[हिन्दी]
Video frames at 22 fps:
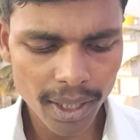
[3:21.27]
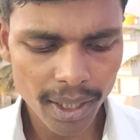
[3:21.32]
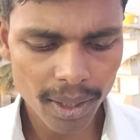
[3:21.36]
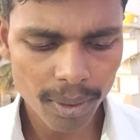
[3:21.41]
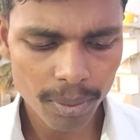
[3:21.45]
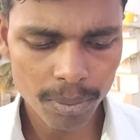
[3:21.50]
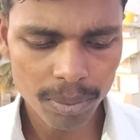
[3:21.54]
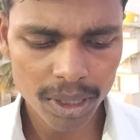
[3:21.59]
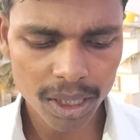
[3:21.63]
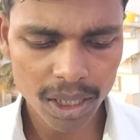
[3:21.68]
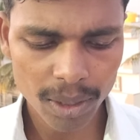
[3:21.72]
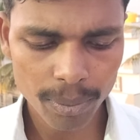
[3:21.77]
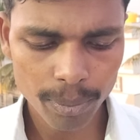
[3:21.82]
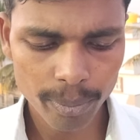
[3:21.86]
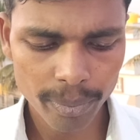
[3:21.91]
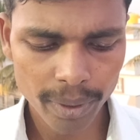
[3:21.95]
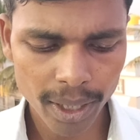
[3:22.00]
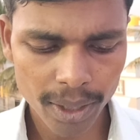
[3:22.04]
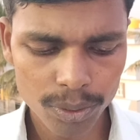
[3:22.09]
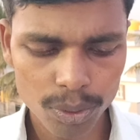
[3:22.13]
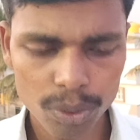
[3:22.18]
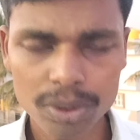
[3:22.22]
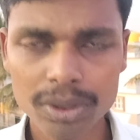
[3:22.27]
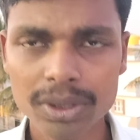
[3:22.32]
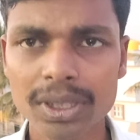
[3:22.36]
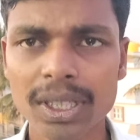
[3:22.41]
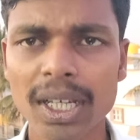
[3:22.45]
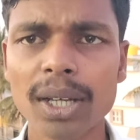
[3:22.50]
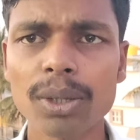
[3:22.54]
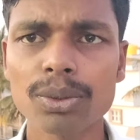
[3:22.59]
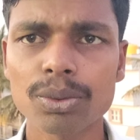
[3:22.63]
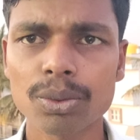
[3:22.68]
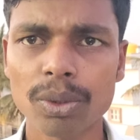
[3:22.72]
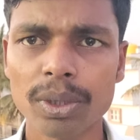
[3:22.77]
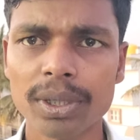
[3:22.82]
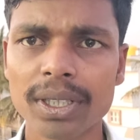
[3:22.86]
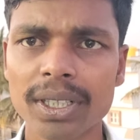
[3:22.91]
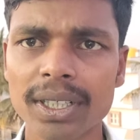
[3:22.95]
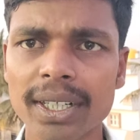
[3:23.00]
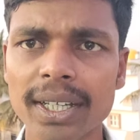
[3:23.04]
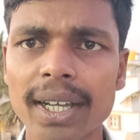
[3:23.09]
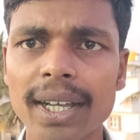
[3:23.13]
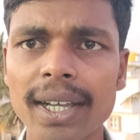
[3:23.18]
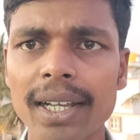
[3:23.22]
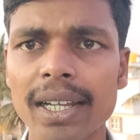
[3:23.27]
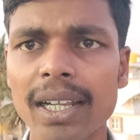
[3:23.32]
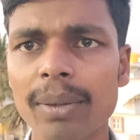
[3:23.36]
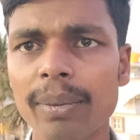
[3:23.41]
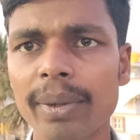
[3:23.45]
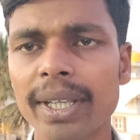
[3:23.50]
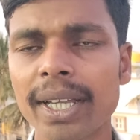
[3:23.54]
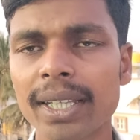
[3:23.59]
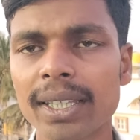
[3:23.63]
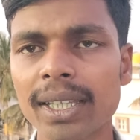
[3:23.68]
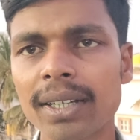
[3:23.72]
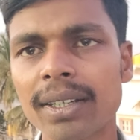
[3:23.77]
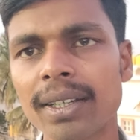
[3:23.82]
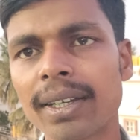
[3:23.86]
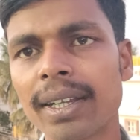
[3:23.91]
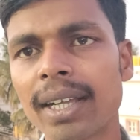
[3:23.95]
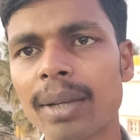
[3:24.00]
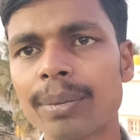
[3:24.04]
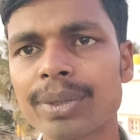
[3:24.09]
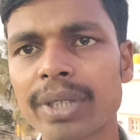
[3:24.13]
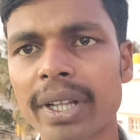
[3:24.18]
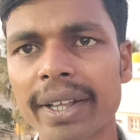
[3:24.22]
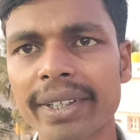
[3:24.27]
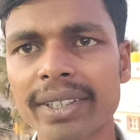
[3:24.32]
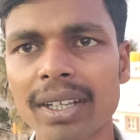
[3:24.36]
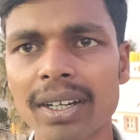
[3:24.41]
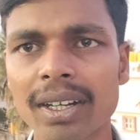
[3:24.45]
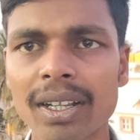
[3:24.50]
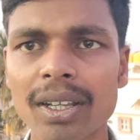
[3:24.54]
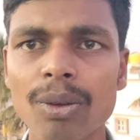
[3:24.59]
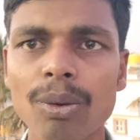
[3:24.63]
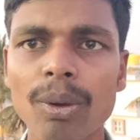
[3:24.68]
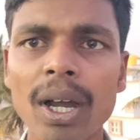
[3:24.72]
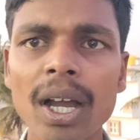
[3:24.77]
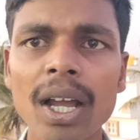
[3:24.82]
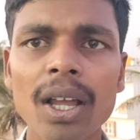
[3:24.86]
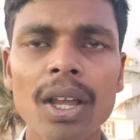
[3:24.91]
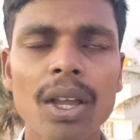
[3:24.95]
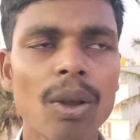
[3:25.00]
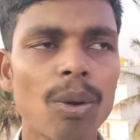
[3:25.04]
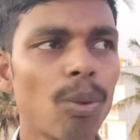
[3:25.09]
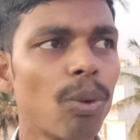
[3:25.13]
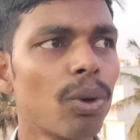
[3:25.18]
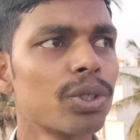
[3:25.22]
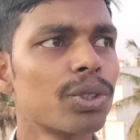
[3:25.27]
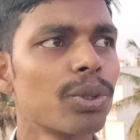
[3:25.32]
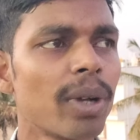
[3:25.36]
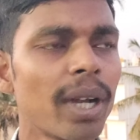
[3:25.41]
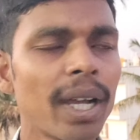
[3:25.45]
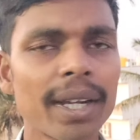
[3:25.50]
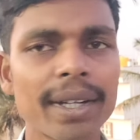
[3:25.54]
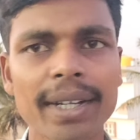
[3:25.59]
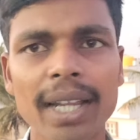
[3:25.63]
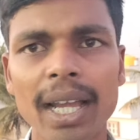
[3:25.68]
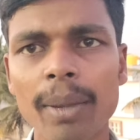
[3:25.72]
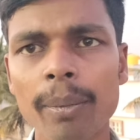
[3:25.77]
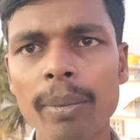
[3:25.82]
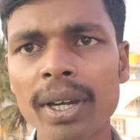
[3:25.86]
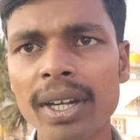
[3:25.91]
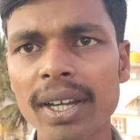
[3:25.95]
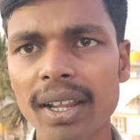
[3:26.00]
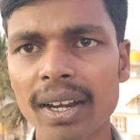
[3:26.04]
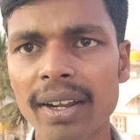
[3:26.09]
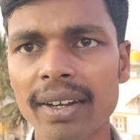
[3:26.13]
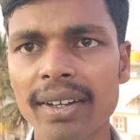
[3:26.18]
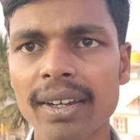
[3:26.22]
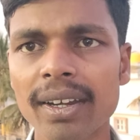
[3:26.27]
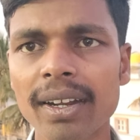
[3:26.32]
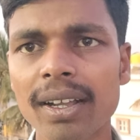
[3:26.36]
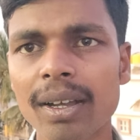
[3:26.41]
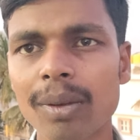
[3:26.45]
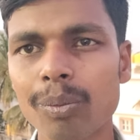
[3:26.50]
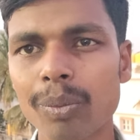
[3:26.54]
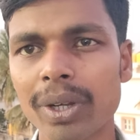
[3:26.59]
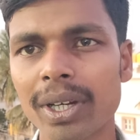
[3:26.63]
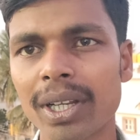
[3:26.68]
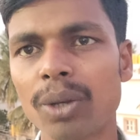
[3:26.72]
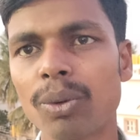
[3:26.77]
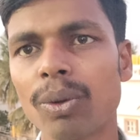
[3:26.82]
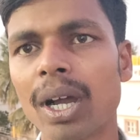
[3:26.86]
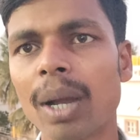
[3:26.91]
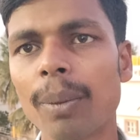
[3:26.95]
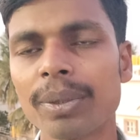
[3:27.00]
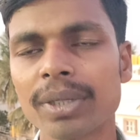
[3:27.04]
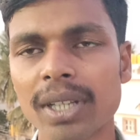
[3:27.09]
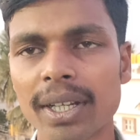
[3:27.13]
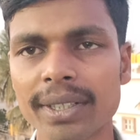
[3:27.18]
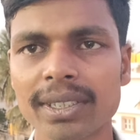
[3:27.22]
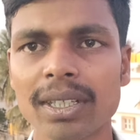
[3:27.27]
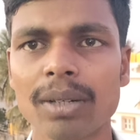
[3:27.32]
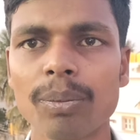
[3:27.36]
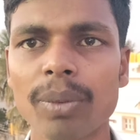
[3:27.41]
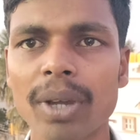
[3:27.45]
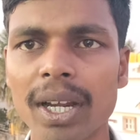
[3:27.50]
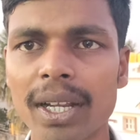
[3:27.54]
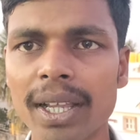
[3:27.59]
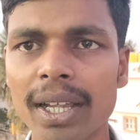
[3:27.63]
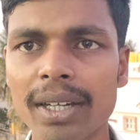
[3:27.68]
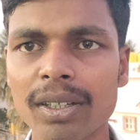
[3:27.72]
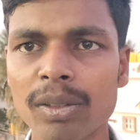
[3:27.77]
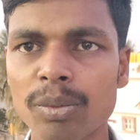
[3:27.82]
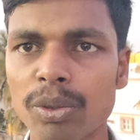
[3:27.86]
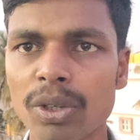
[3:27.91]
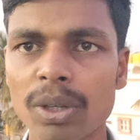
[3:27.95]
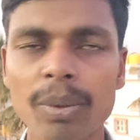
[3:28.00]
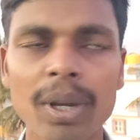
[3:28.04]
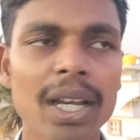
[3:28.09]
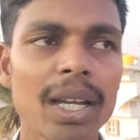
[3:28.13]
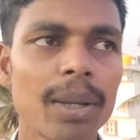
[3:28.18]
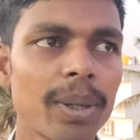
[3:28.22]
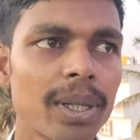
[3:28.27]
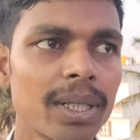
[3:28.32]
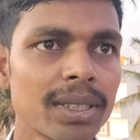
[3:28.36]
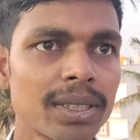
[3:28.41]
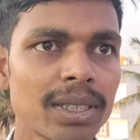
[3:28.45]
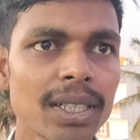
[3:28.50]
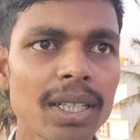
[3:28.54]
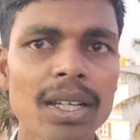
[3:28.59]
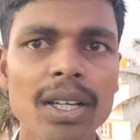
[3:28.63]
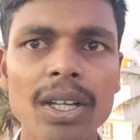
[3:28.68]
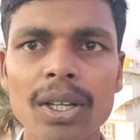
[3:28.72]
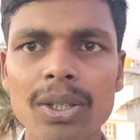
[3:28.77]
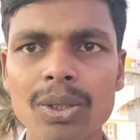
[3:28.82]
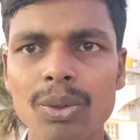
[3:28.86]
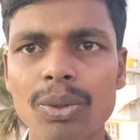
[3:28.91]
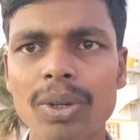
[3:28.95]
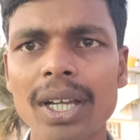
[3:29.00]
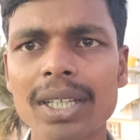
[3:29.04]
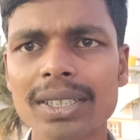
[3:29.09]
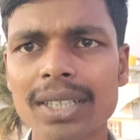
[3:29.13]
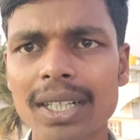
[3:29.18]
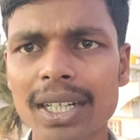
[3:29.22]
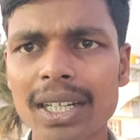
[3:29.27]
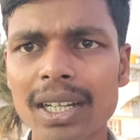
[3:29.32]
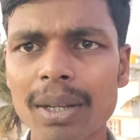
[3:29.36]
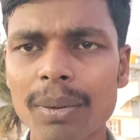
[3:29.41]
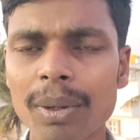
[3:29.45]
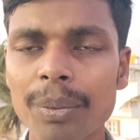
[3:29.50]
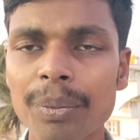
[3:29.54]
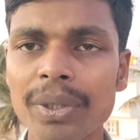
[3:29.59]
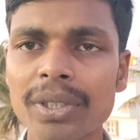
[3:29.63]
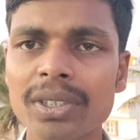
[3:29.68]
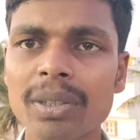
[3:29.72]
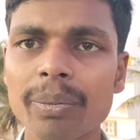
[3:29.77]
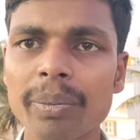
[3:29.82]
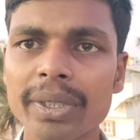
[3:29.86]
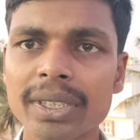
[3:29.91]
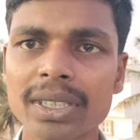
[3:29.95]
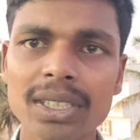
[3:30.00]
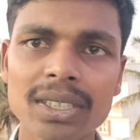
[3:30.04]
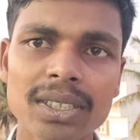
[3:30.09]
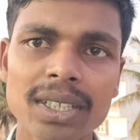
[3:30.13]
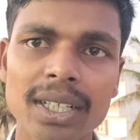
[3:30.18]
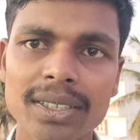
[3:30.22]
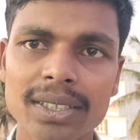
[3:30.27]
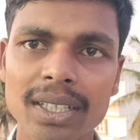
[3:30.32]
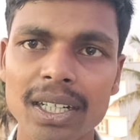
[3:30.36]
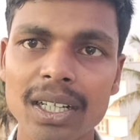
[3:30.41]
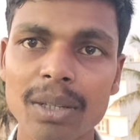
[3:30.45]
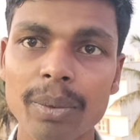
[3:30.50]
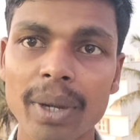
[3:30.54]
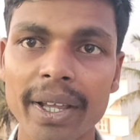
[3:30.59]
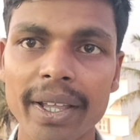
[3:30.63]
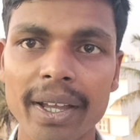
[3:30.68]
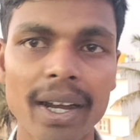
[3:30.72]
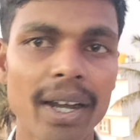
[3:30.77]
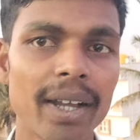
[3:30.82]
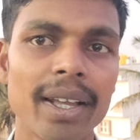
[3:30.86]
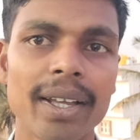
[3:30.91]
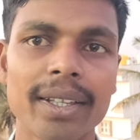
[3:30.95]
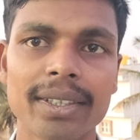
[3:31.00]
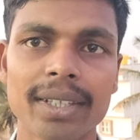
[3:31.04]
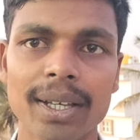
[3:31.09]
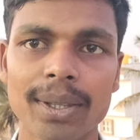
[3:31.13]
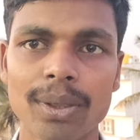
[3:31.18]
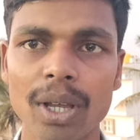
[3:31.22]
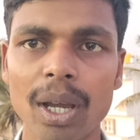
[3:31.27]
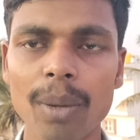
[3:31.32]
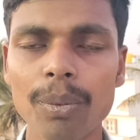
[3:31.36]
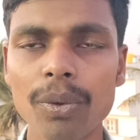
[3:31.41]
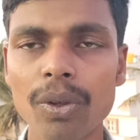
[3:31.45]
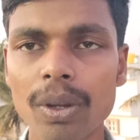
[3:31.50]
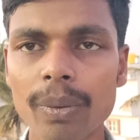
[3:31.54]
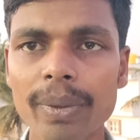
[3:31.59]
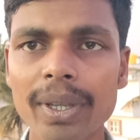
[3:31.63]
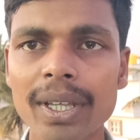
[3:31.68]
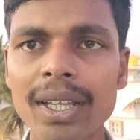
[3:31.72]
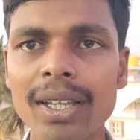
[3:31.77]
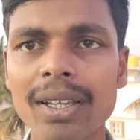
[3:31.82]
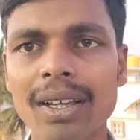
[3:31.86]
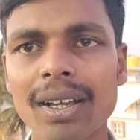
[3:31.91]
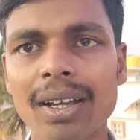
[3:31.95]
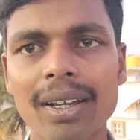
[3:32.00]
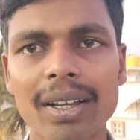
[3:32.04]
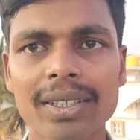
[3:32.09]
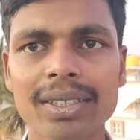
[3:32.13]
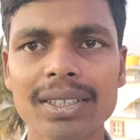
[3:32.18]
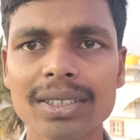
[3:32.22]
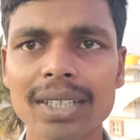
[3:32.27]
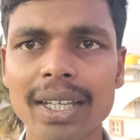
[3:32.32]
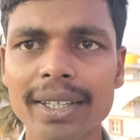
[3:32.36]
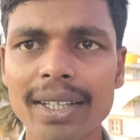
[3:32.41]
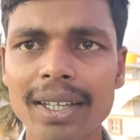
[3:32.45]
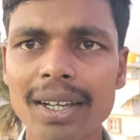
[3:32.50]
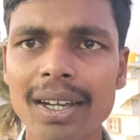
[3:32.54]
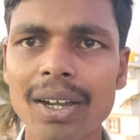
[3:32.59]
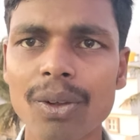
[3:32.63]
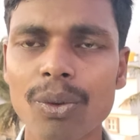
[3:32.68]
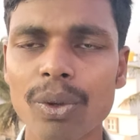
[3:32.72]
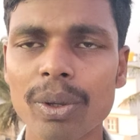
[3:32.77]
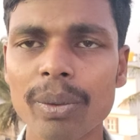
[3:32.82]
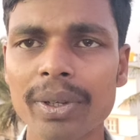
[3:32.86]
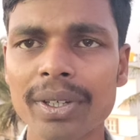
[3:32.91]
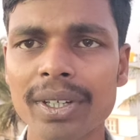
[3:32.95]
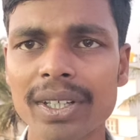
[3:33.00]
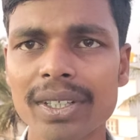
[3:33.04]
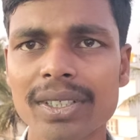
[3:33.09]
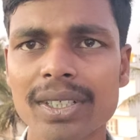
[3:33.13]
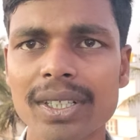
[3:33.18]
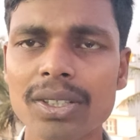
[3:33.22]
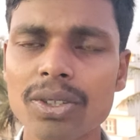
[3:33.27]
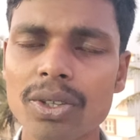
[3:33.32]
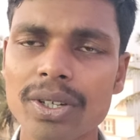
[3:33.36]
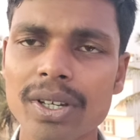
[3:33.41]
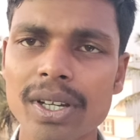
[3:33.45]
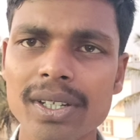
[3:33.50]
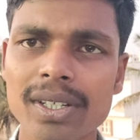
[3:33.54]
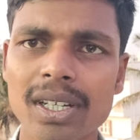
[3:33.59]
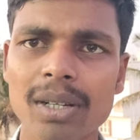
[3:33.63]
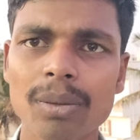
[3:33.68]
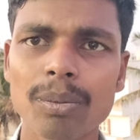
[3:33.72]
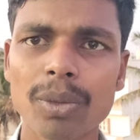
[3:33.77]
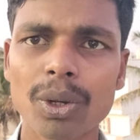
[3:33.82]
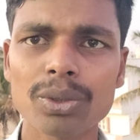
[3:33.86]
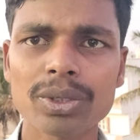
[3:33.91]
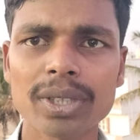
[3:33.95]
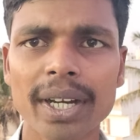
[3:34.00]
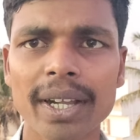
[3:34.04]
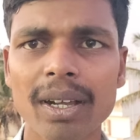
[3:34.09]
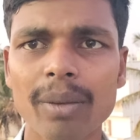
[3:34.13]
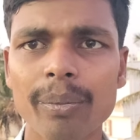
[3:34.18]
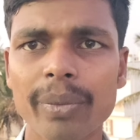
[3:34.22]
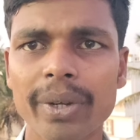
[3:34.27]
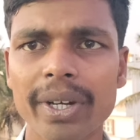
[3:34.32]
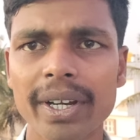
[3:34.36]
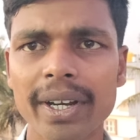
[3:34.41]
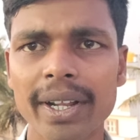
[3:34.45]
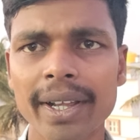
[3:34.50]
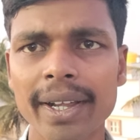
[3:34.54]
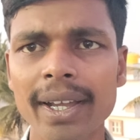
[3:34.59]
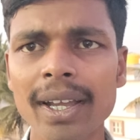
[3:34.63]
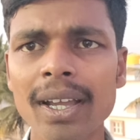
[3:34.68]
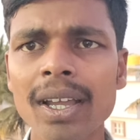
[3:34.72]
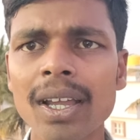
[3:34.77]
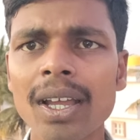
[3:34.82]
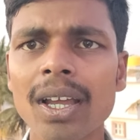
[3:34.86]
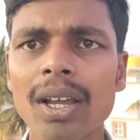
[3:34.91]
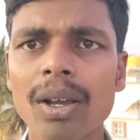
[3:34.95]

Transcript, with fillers: एक मतलब मेरा दोस्त था उसको टिडिका के लिए भेजा था टिडिकम सिलेक्शन नहीं हुआ वो जो है डायमंड इलेक्ट्रिक कंपनी है वहाँ पर सिलेक्शन पा लिया डिप्लोमा लेवल से तो उनका सैलरी लगभग बीस से पच्चीस हज़ार सैलरी भाई आ जाता है तो आप लोग भी ऐसे जाइएगा कोई भी इंडस्ट्री तो इंडस्ट्री में बहुत सारे कंपनी रहेंगे